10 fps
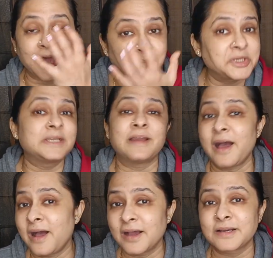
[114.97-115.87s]
आपकी
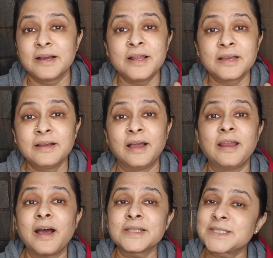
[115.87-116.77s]
नाक
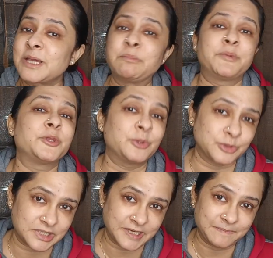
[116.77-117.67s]
गला सब बंद हो
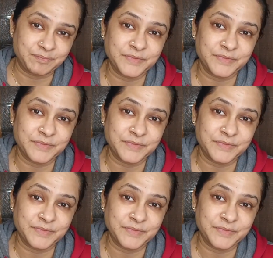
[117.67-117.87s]
जाए